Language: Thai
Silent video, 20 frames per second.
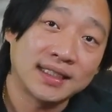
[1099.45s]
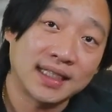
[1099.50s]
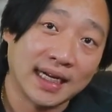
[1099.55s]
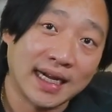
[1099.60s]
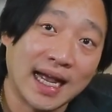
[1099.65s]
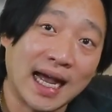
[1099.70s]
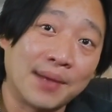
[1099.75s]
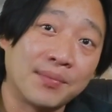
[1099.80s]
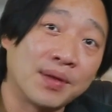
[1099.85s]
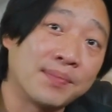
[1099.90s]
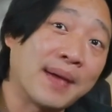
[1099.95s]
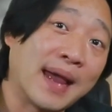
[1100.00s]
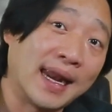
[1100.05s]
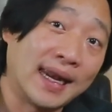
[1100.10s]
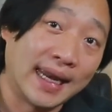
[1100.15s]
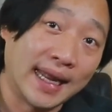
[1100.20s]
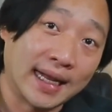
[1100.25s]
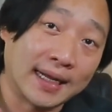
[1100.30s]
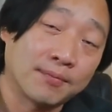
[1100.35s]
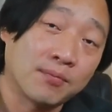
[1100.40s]
จากการเป็นแผ่
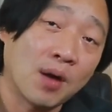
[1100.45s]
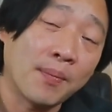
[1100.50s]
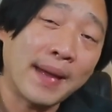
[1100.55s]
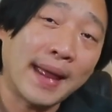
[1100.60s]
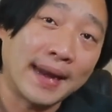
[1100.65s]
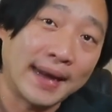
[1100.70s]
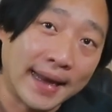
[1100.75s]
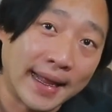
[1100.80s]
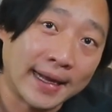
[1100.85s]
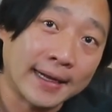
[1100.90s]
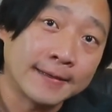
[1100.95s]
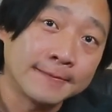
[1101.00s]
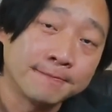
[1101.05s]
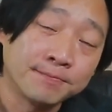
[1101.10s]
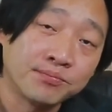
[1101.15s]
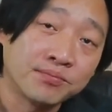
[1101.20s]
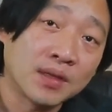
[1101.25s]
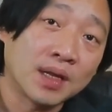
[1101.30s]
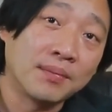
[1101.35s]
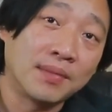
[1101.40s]
นเหล็ก เพราะแผ่นเหล็ก
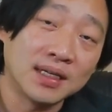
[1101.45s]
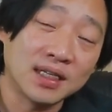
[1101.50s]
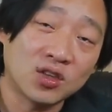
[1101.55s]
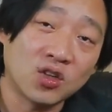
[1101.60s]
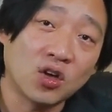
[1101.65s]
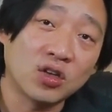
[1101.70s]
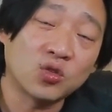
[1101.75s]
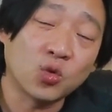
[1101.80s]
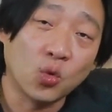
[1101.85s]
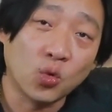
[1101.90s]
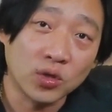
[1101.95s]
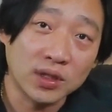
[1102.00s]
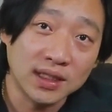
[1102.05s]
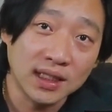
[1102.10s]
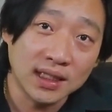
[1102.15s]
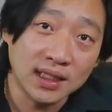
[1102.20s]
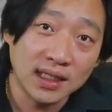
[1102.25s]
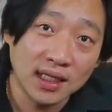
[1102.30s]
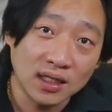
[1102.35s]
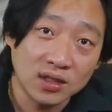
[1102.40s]
มันจะต้องถูก
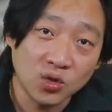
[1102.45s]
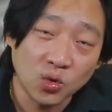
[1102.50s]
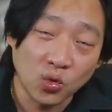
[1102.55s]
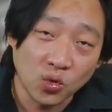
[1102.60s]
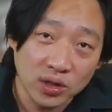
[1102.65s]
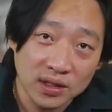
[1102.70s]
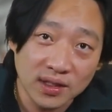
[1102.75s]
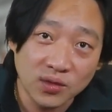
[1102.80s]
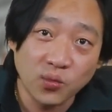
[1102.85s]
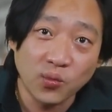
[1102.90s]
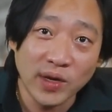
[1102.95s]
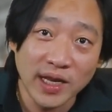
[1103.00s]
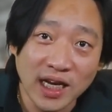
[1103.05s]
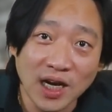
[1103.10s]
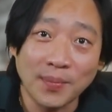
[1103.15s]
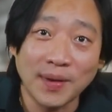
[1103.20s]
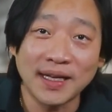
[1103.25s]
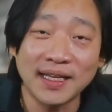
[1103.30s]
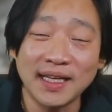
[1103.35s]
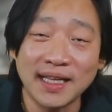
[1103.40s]
ยึดและถูกวิ่ง
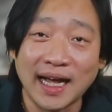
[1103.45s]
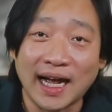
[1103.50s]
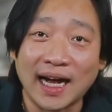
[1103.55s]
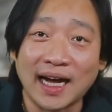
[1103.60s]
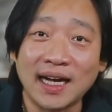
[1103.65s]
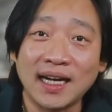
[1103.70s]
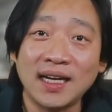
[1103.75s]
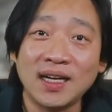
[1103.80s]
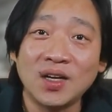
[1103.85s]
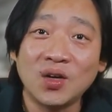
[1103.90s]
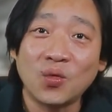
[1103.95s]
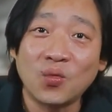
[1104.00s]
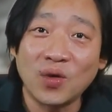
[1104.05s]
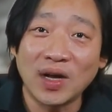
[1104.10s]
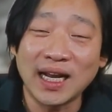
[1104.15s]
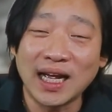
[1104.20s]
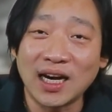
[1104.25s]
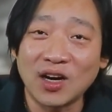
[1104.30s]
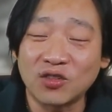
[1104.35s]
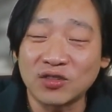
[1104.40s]
เข้าไปที่ถัง
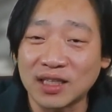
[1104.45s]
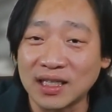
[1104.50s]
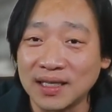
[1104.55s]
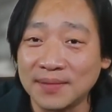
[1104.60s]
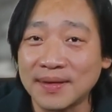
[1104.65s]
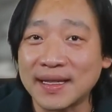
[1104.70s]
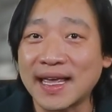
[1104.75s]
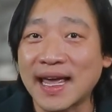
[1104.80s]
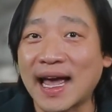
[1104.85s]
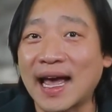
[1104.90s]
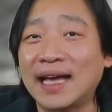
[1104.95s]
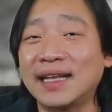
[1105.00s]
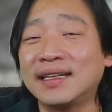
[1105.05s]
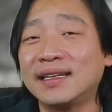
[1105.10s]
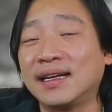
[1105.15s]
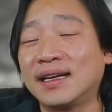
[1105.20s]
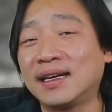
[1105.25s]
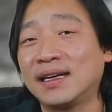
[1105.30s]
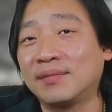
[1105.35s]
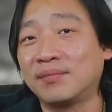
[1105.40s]
เวลาเราเติมแก๊ส
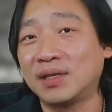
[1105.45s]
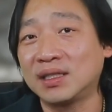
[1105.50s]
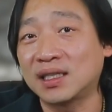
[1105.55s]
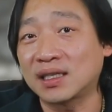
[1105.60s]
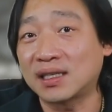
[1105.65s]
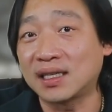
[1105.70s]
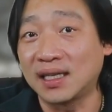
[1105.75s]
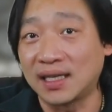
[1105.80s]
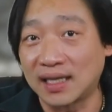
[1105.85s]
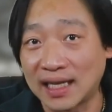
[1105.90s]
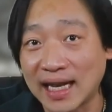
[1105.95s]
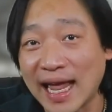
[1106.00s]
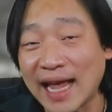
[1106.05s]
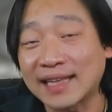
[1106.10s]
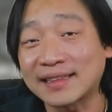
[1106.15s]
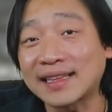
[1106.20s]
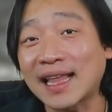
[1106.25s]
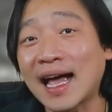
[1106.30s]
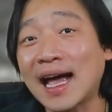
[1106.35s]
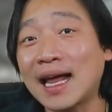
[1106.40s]
เนี่ยฮะ มันจะเกิดแร
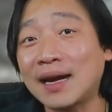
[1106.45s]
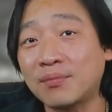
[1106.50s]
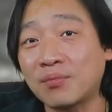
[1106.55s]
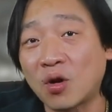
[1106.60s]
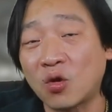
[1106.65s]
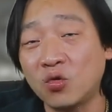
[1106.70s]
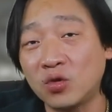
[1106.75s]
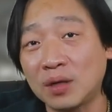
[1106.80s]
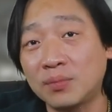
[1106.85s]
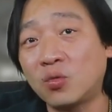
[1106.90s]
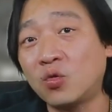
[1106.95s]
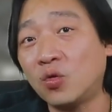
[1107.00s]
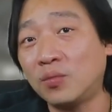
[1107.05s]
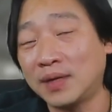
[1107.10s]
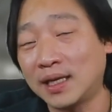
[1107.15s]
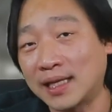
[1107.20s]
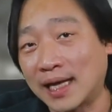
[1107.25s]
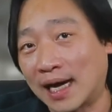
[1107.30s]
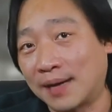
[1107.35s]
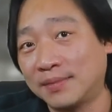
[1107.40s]
งต้านเพราะอุณหภู
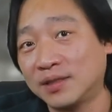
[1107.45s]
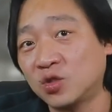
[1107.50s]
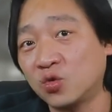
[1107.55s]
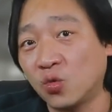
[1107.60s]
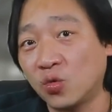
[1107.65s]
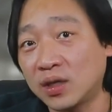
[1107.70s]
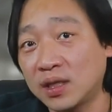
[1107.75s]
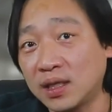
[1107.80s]
มิในถังมันสูง